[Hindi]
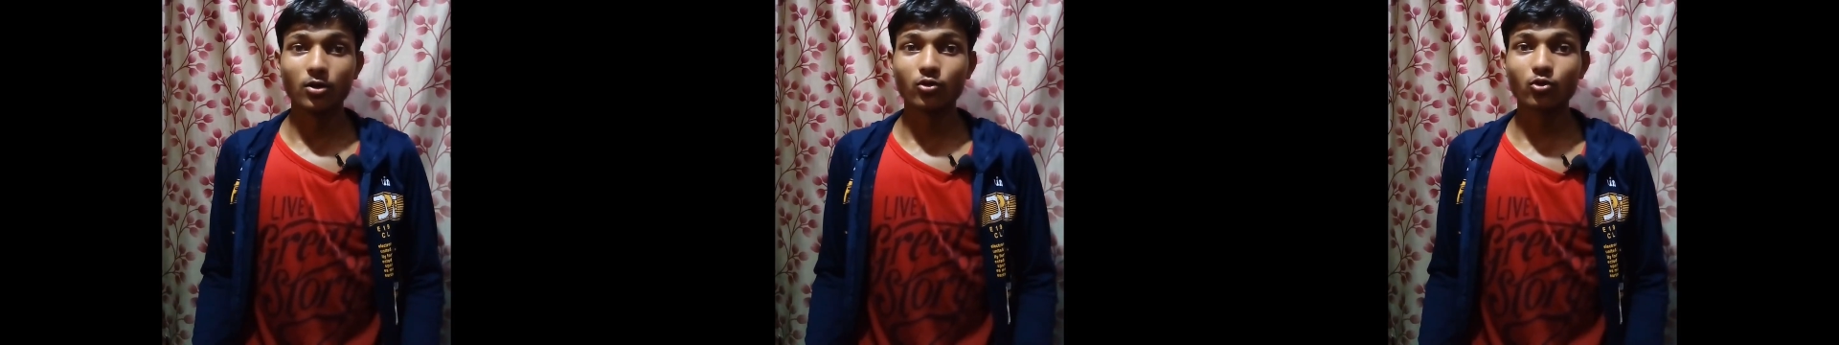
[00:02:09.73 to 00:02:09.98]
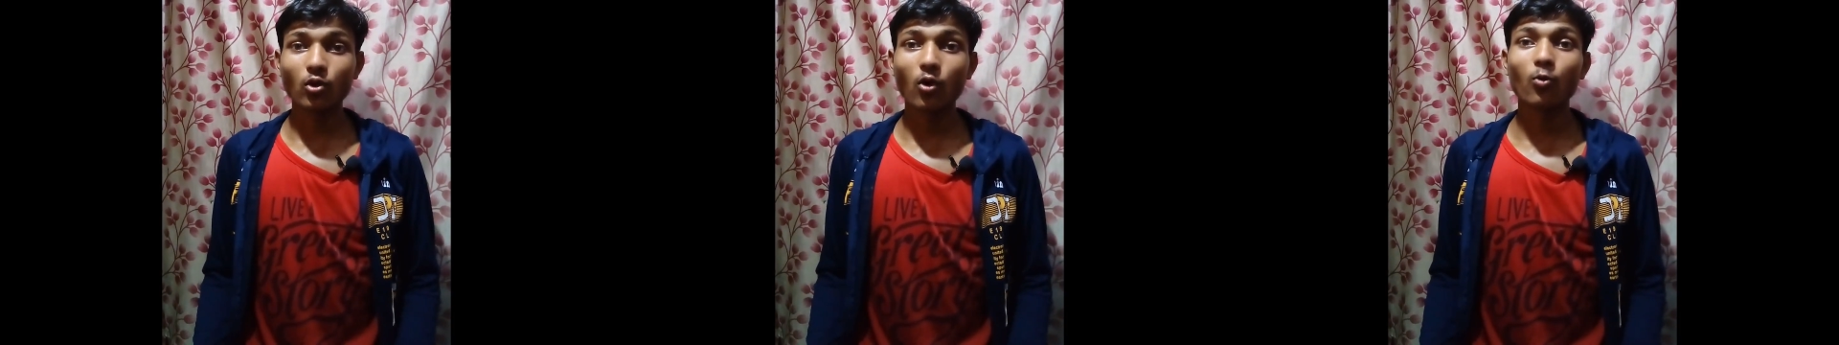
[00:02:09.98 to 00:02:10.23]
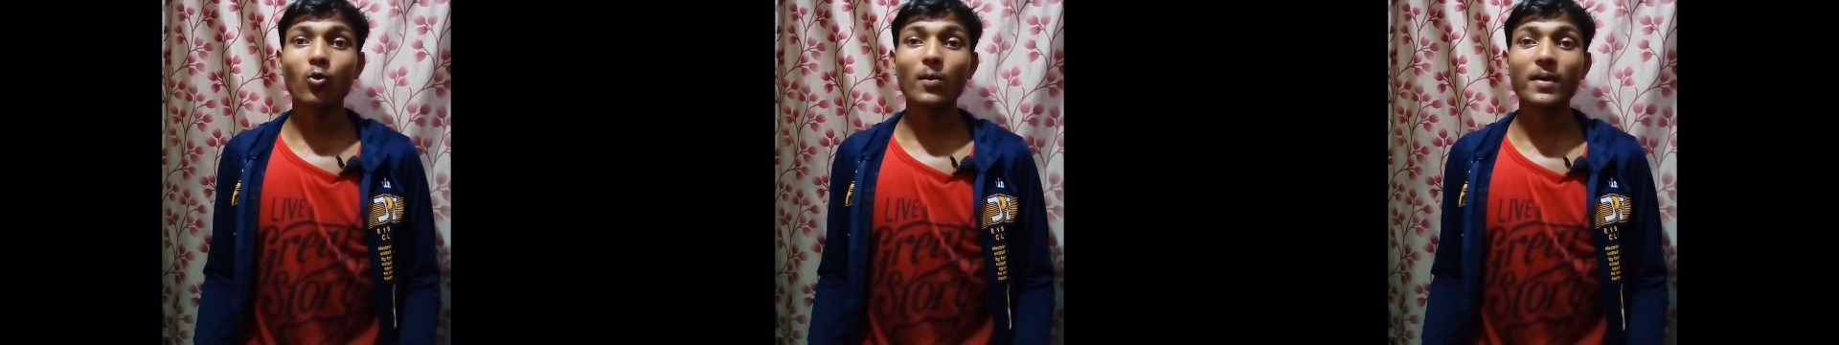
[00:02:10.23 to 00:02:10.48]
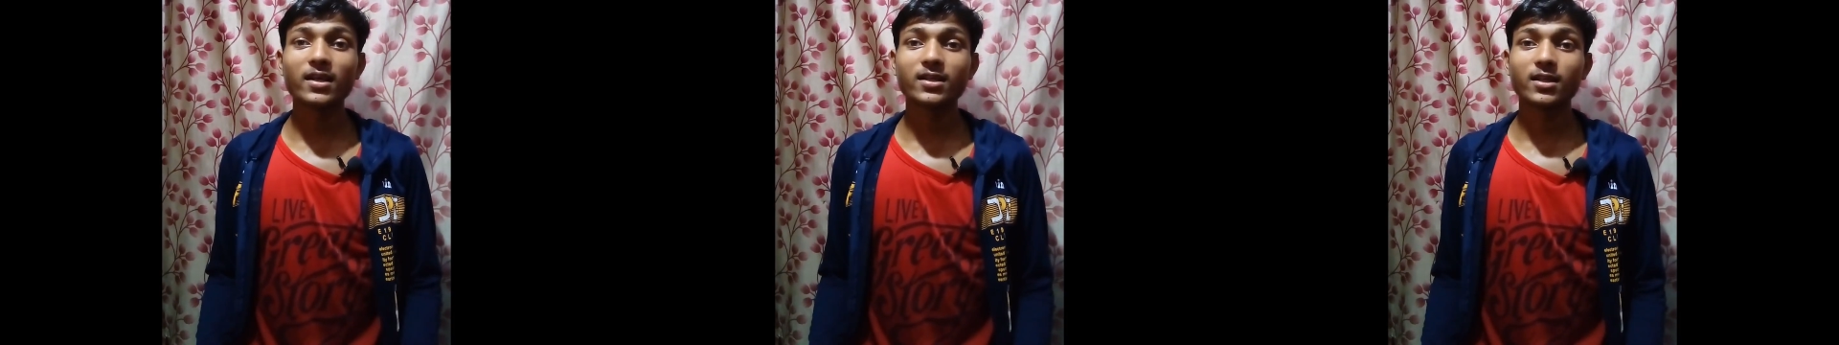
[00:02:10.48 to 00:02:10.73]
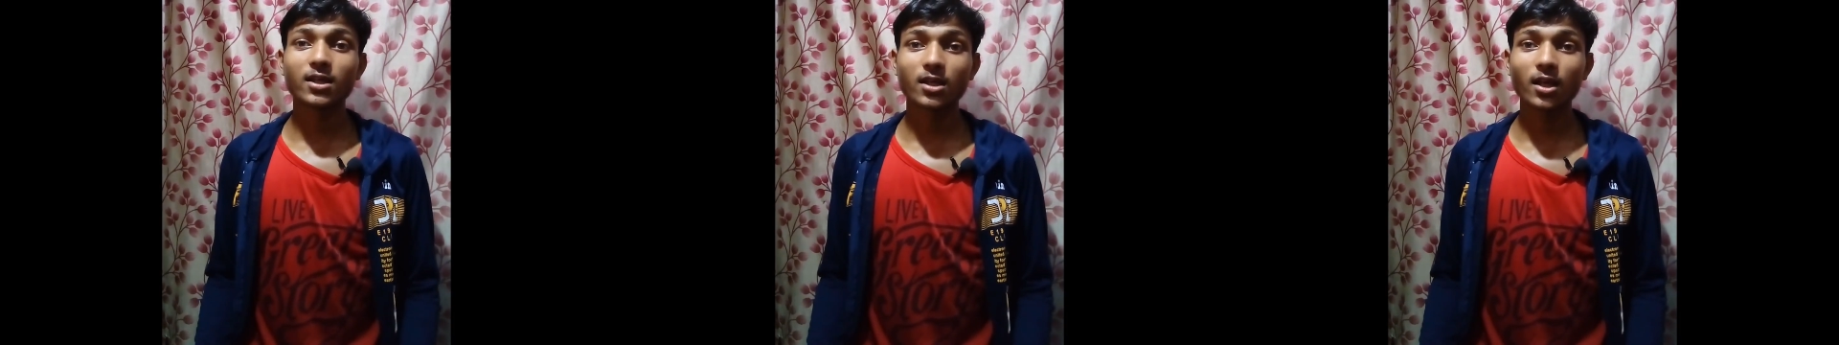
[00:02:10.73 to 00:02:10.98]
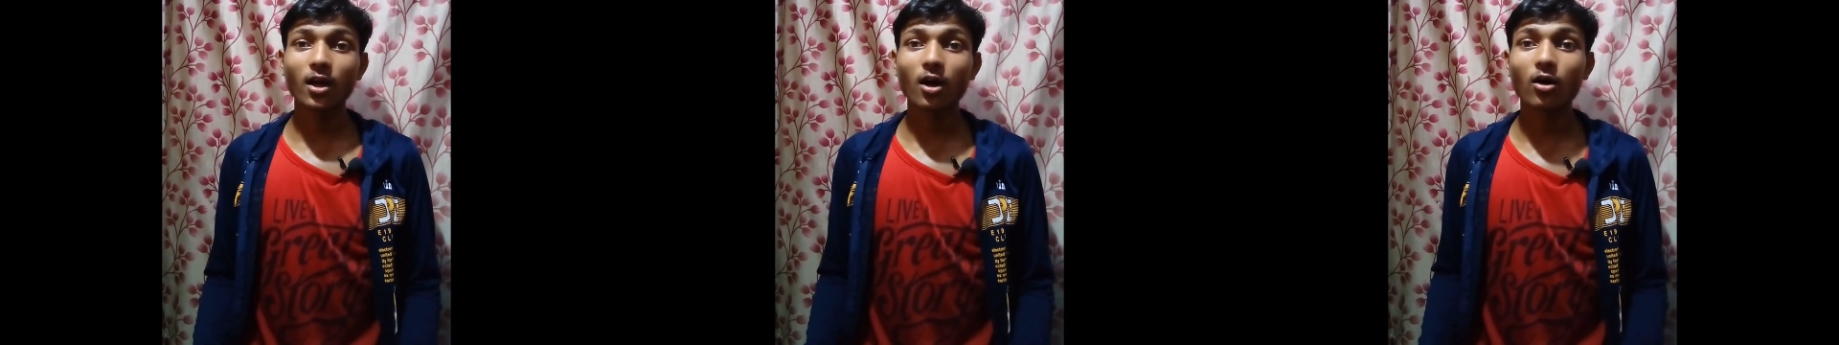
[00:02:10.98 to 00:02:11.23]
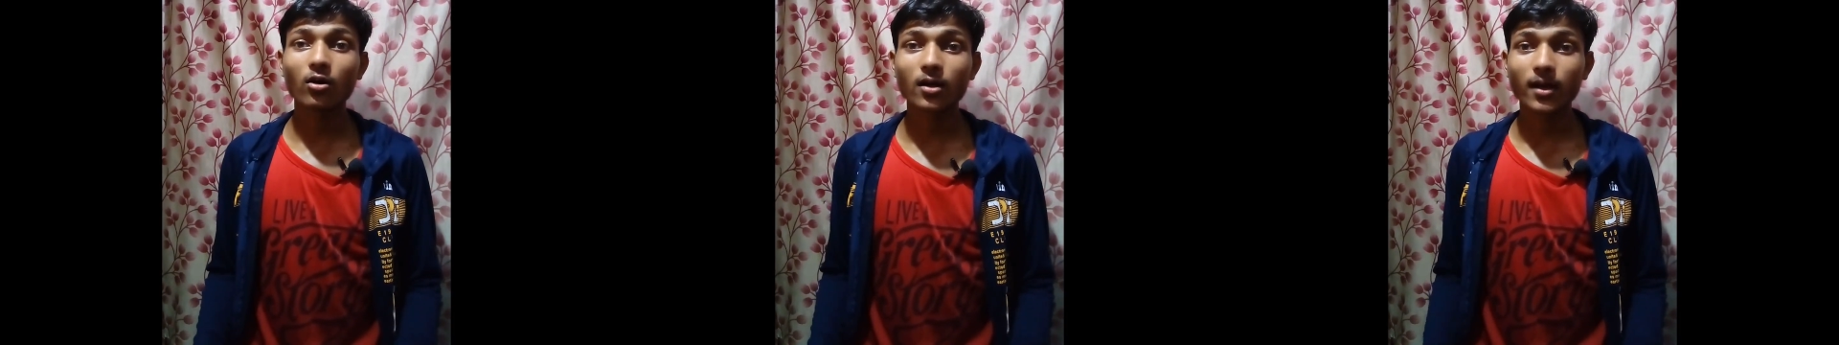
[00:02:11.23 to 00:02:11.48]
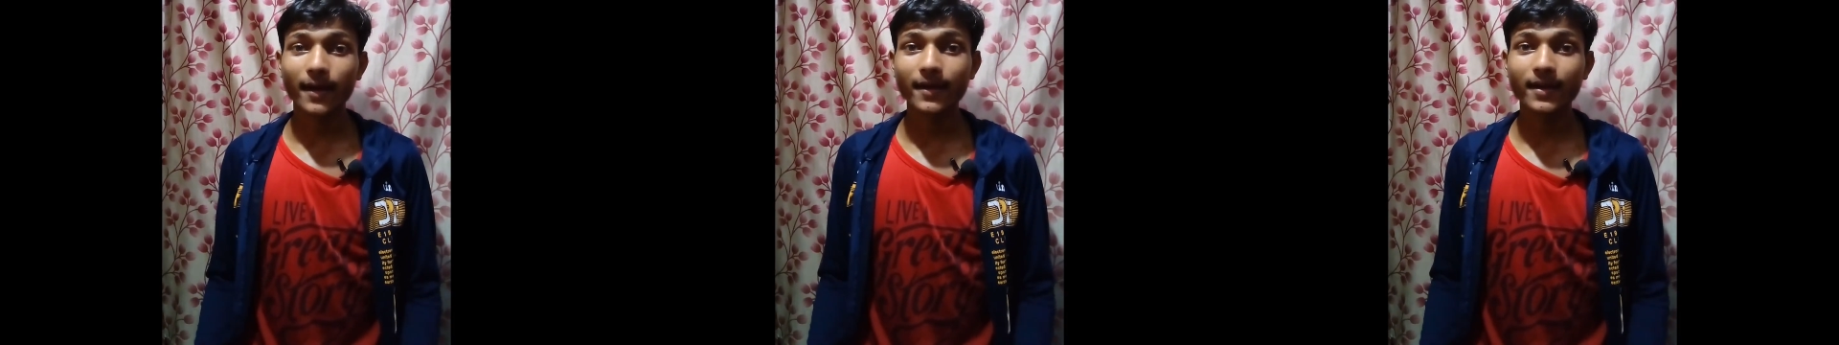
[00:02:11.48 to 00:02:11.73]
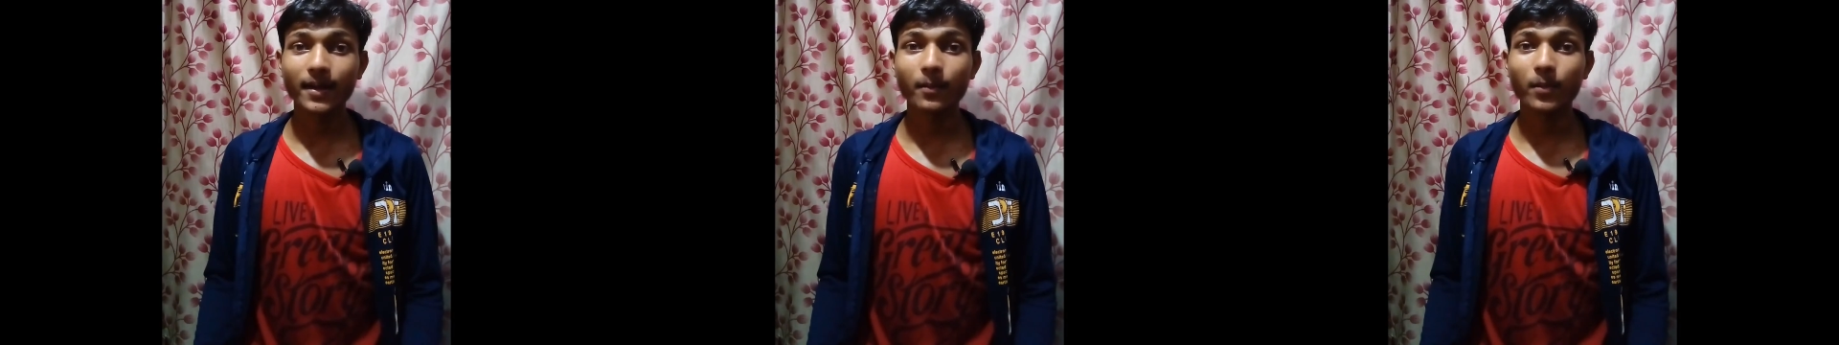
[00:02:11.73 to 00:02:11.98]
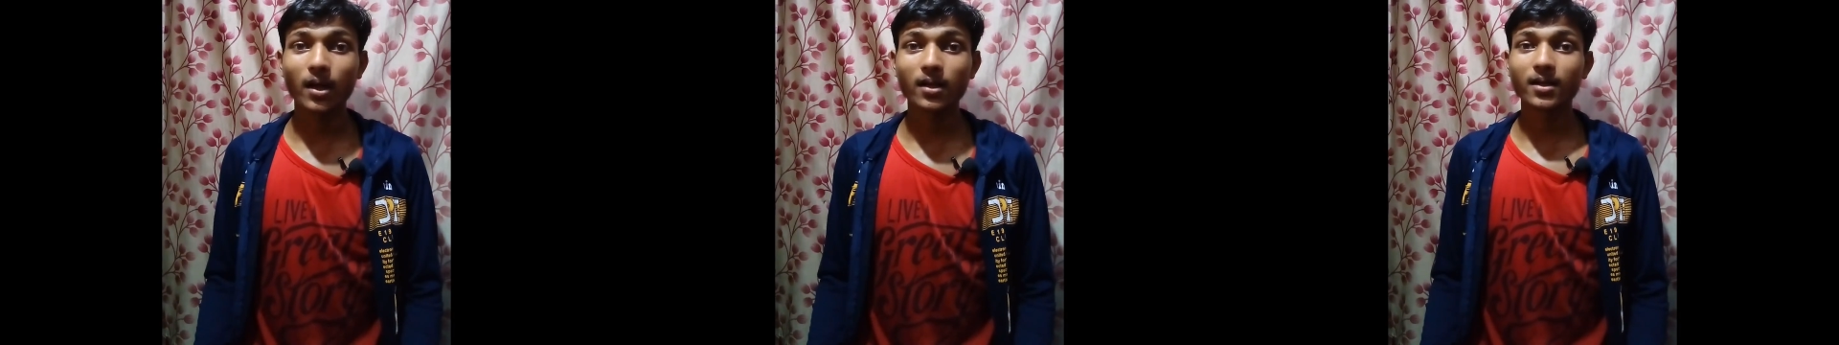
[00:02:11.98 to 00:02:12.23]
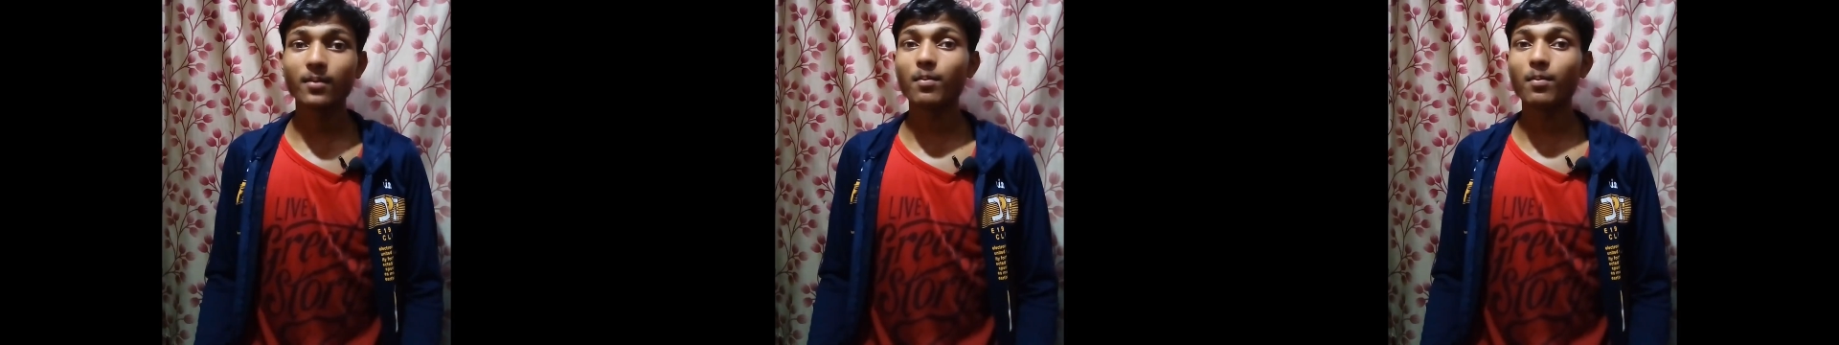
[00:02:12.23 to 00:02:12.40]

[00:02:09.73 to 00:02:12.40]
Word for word: तो वो बेसिकली और कहीं नहीं बल्कि